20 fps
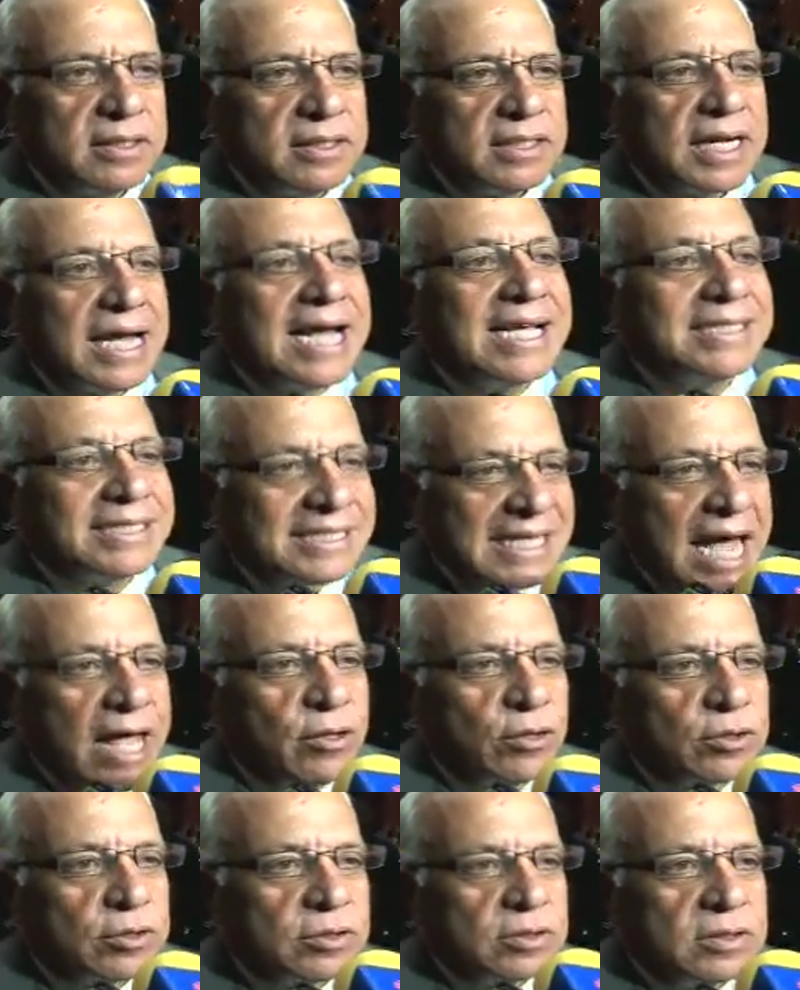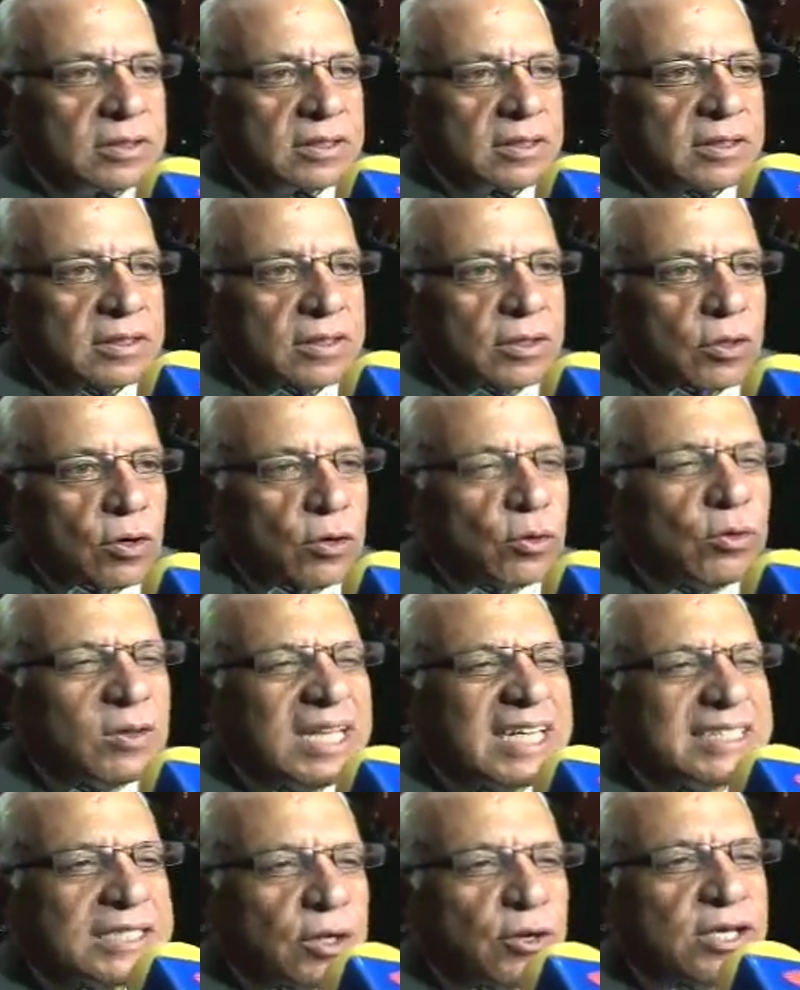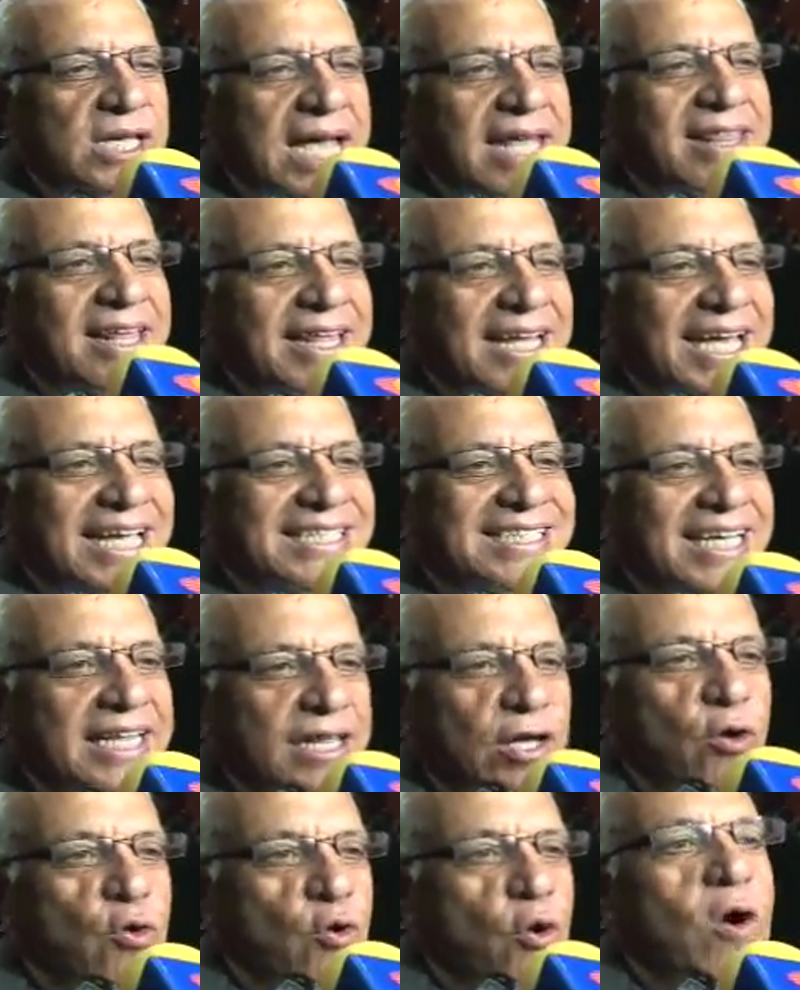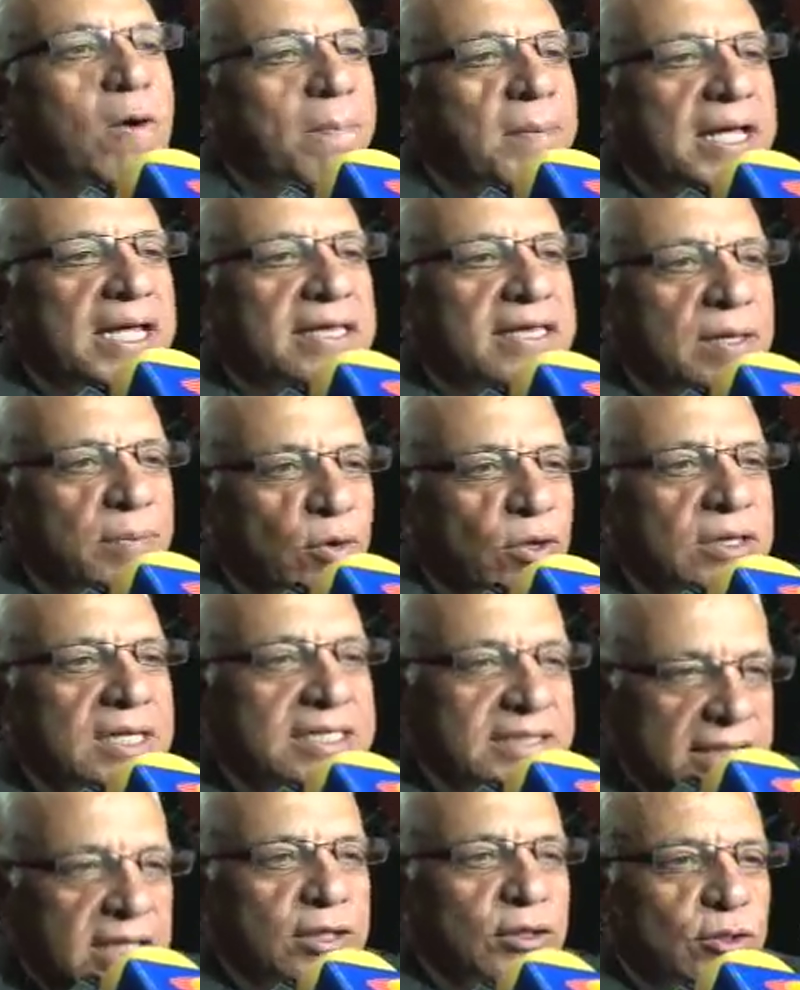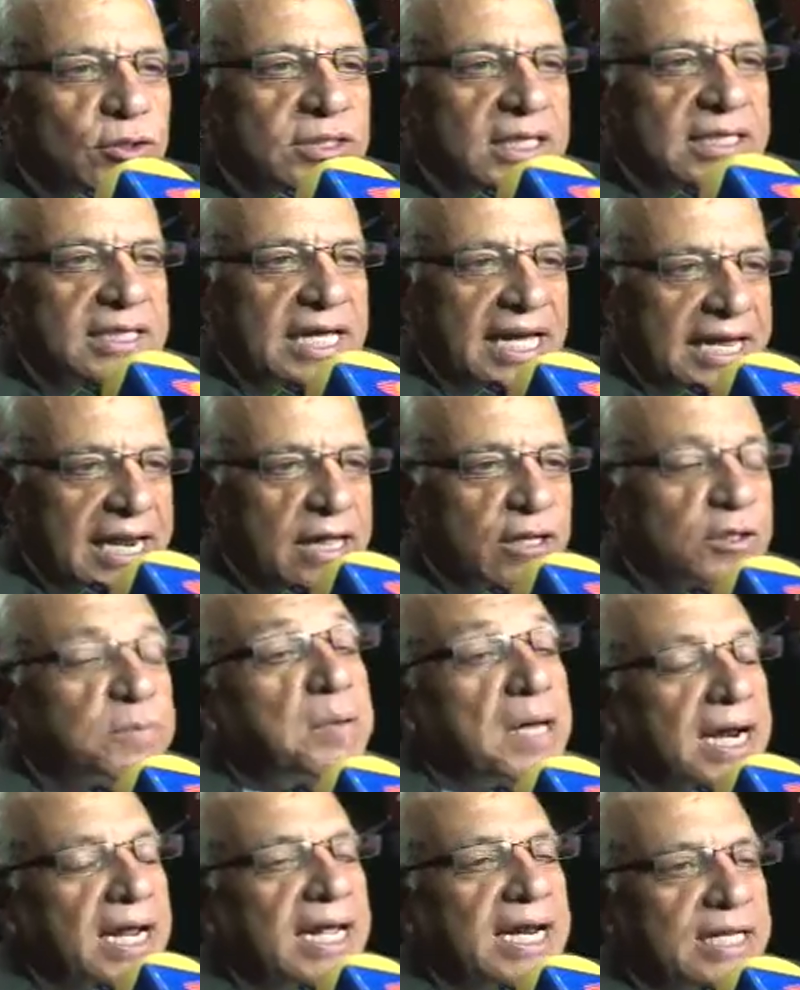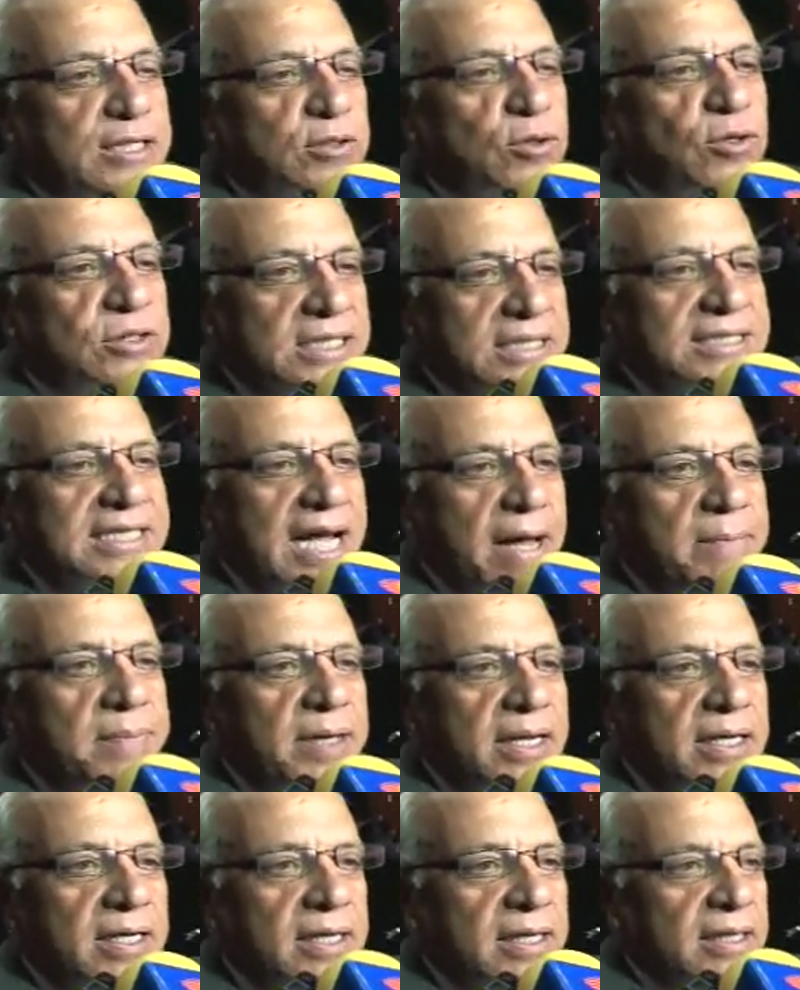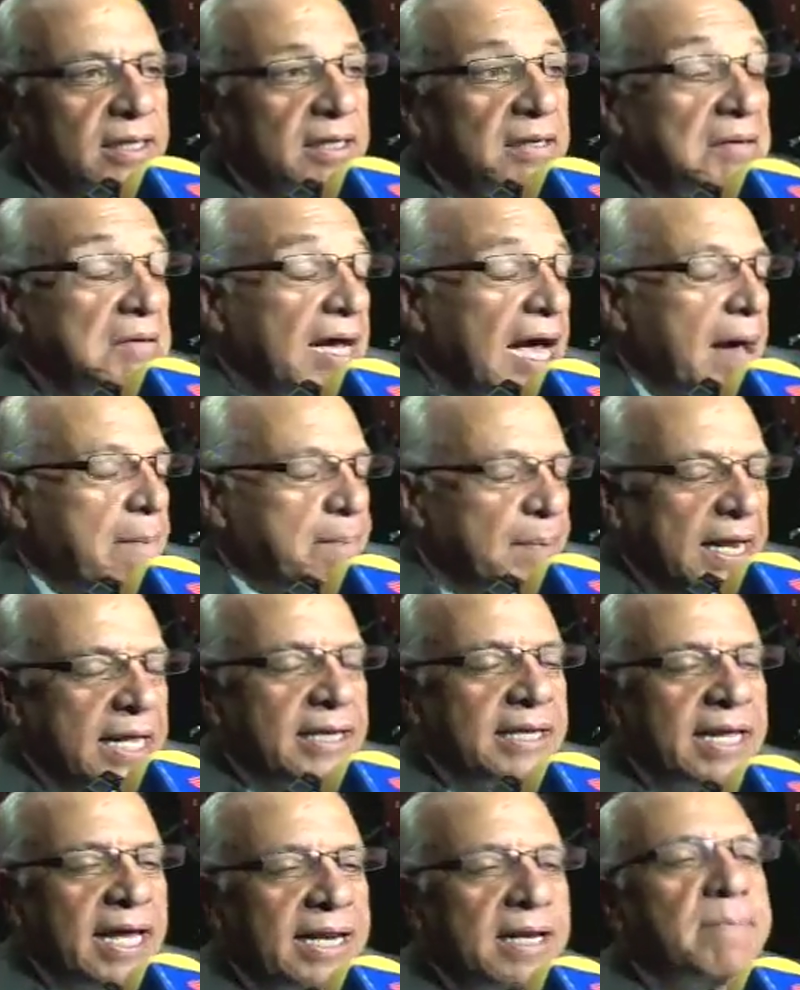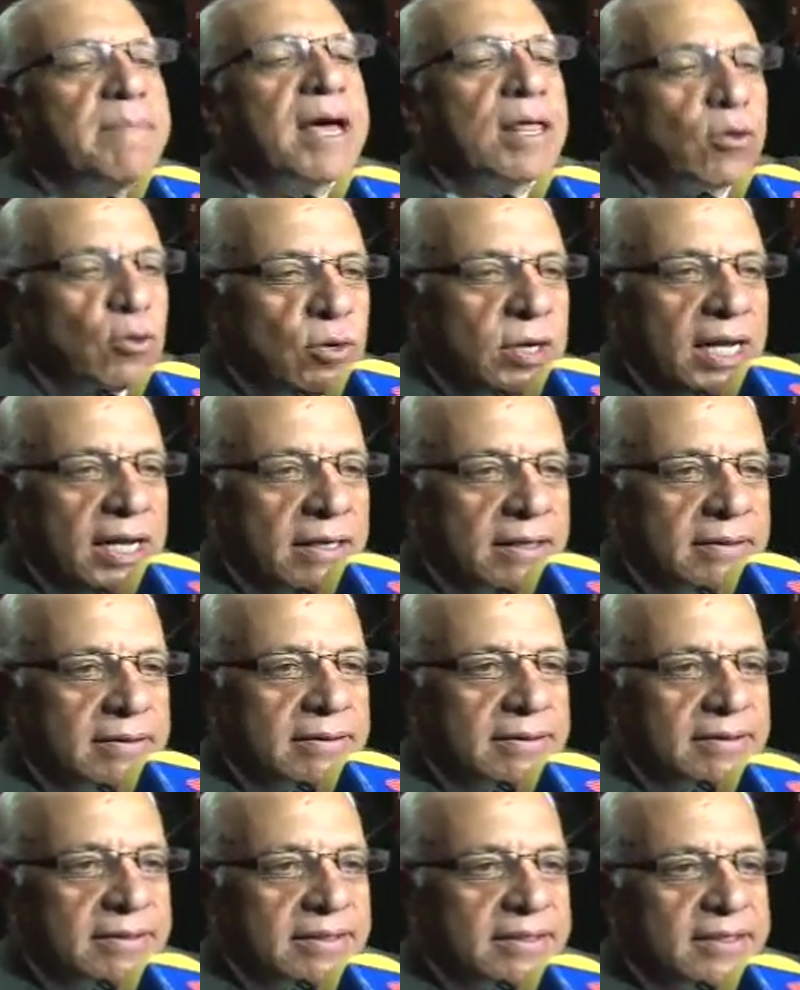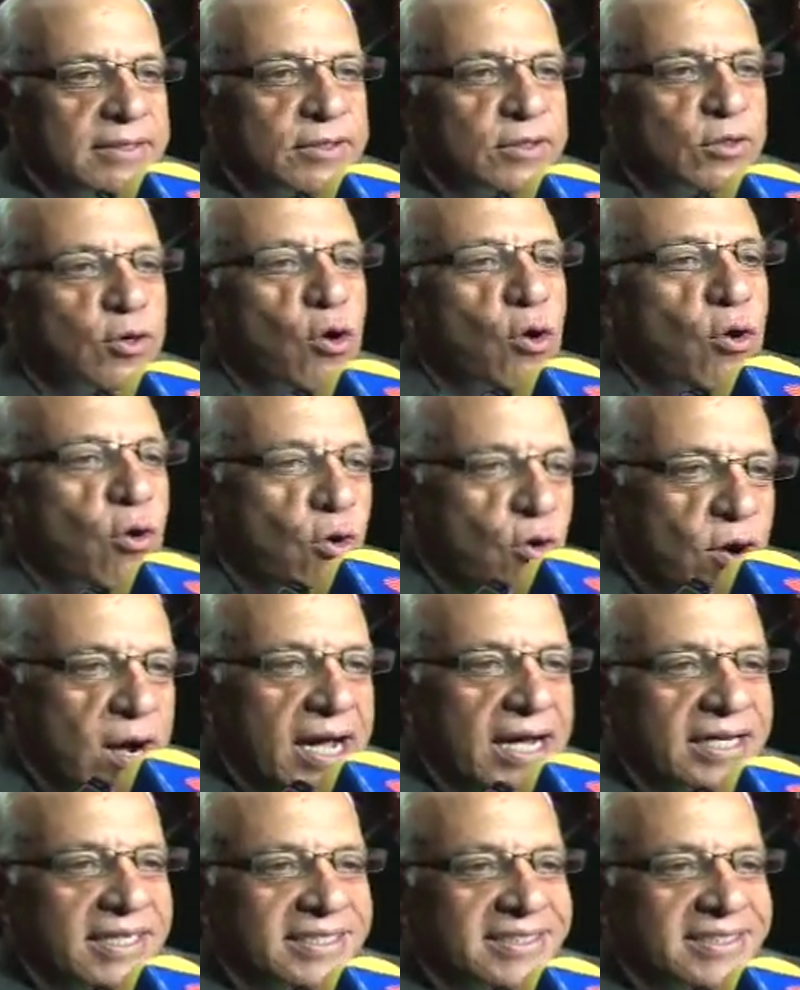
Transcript: cansados, con un deseo ya de que se dé un golpe de timón de 180 grados para que las cosas cambien. Aprendan y maduren. Cocoa,